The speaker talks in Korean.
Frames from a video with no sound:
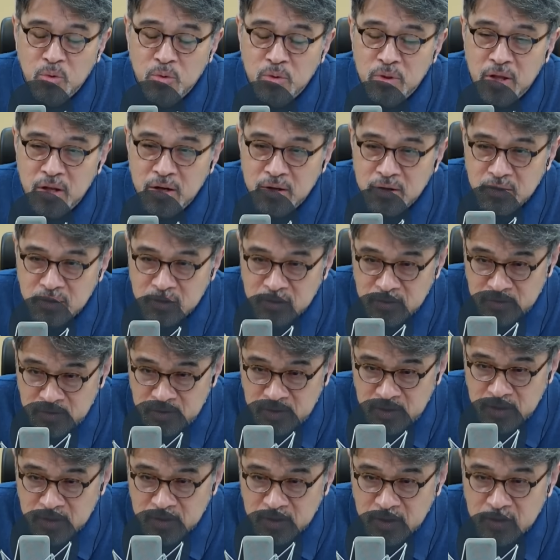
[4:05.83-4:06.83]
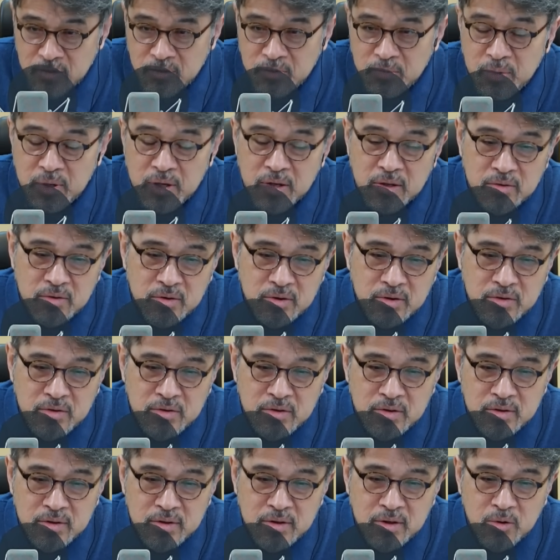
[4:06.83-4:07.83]
못 내는 건지, 다시 말해서
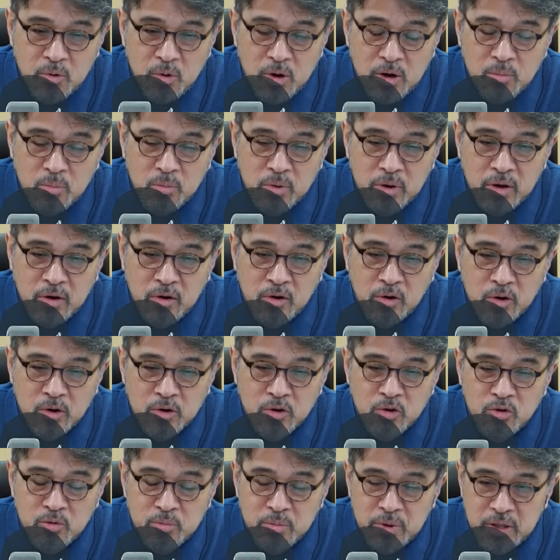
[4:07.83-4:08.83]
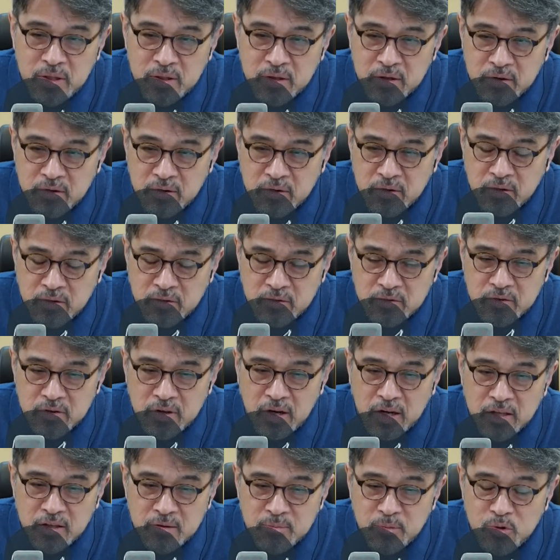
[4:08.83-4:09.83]
증거 확보에 어려움이 있는
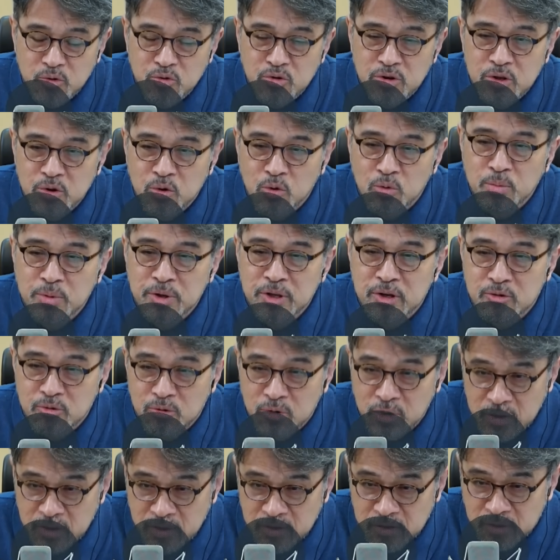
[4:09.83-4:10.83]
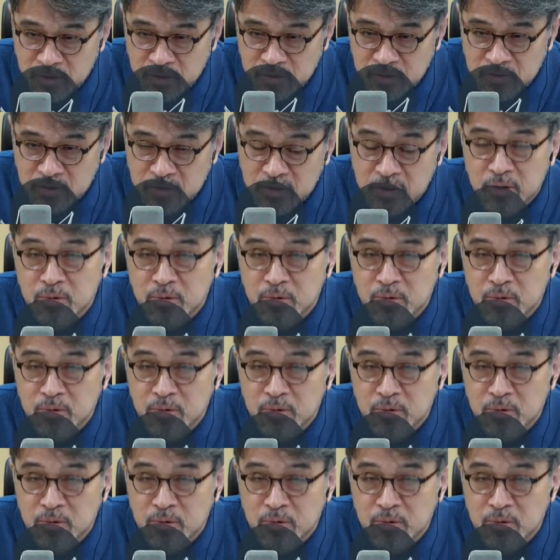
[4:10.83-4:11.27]
건지 아니면 뒤로 미루고 있는 건지,